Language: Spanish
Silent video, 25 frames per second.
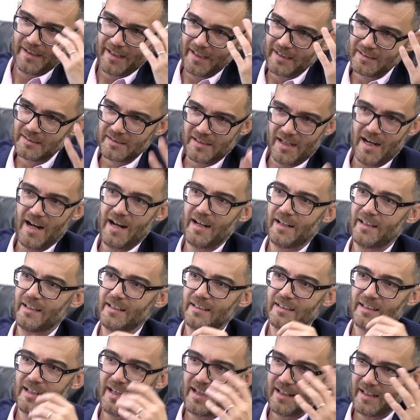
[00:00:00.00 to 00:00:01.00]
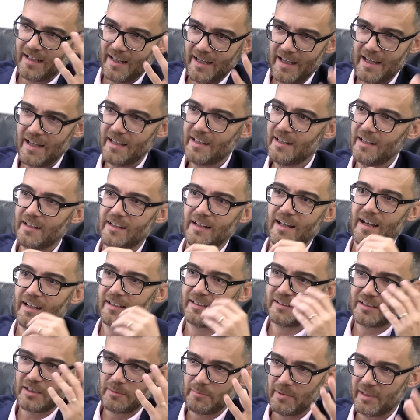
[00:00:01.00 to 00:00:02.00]
entrar en la ley, en
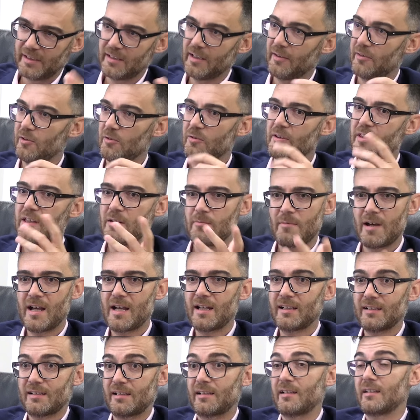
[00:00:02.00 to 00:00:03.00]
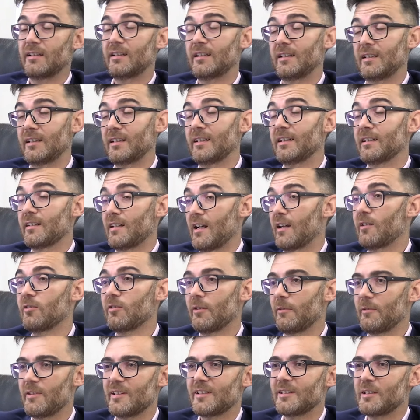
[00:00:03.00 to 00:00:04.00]
la interpretación y demás, y
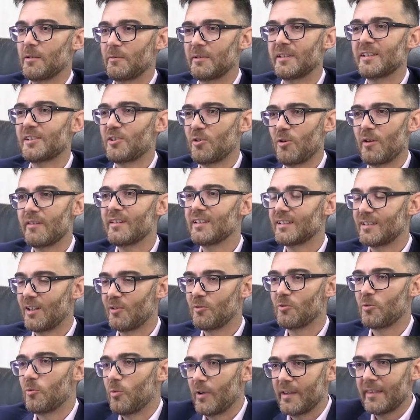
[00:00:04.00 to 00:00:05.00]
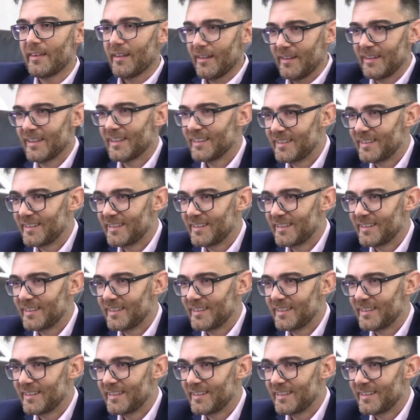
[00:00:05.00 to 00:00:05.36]
claro, evidentemente si lo ha dictado un juez,